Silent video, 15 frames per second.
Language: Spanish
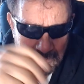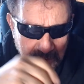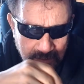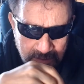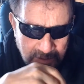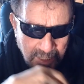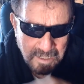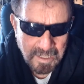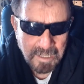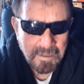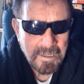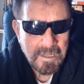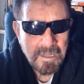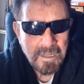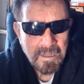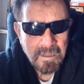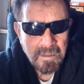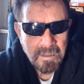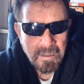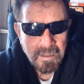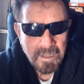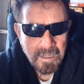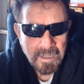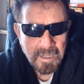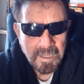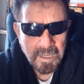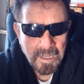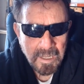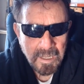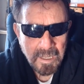Está la,
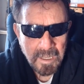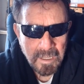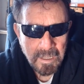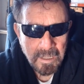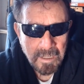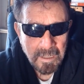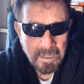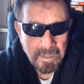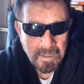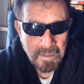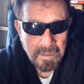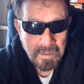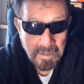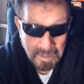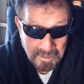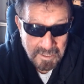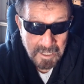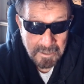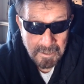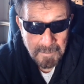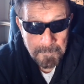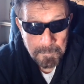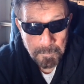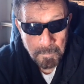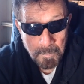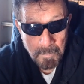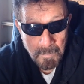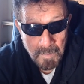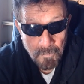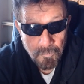que eh, la tierra
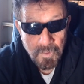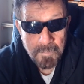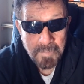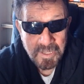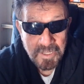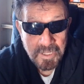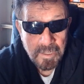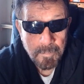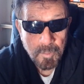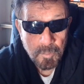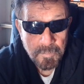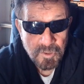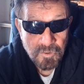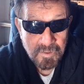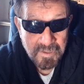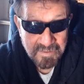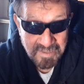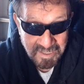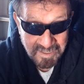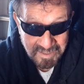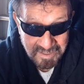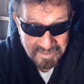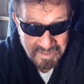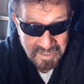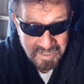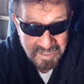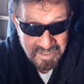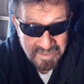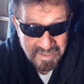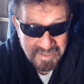fue invadida por millones de ángeles.
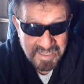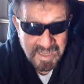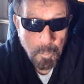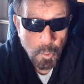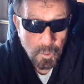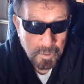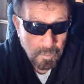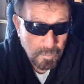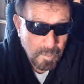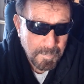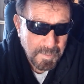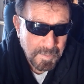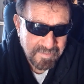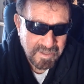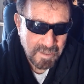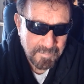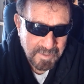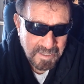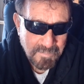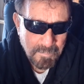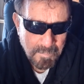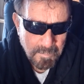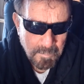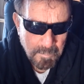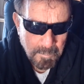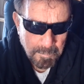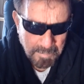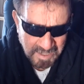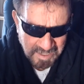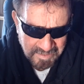diabólicos, no para hacer el bien,
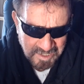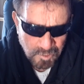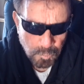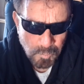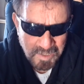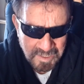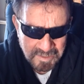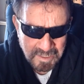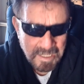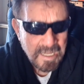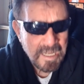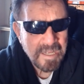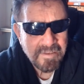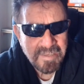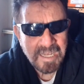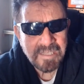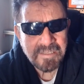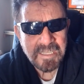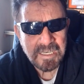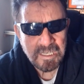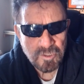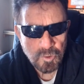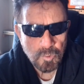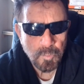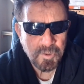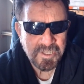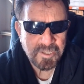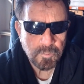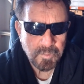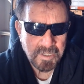para destruir la tierra. Ya la tierra se tuvo que
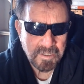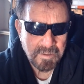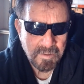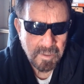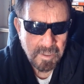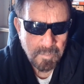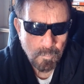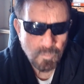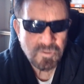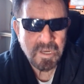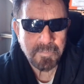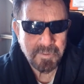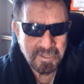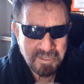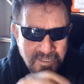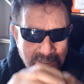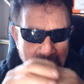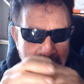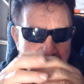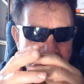destruir muchas veces.